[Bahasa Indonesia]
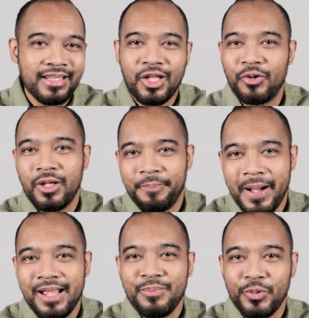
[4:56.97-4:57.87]
Tahun
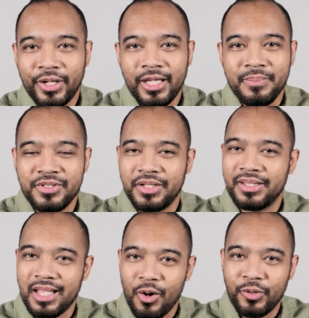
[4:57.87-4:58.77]
depan mungkin
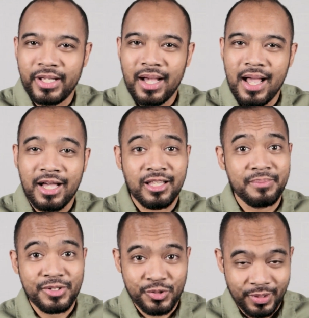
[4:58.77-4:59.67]
menjadi tahun yang akan
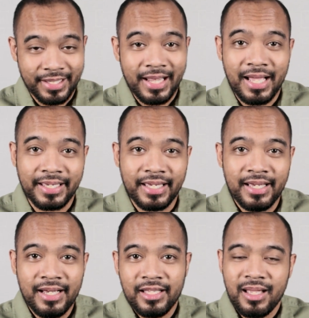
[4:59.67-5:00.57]
lebih sulit lagi,
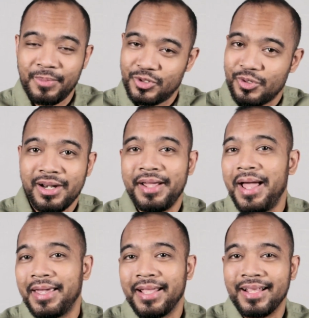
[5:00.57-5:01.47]
tapi saudara
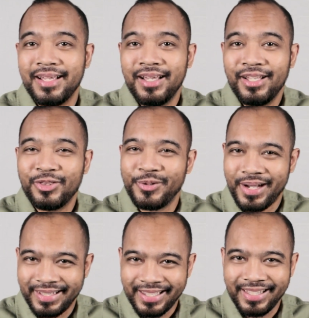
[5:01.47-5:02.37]
yakin
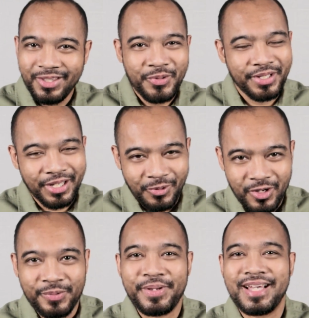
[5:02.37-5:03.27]
Tuhan kita Tuhan yang
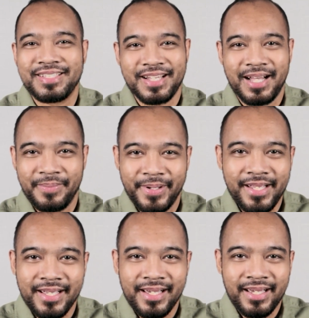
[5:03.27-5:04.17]
luar biasa. Amin.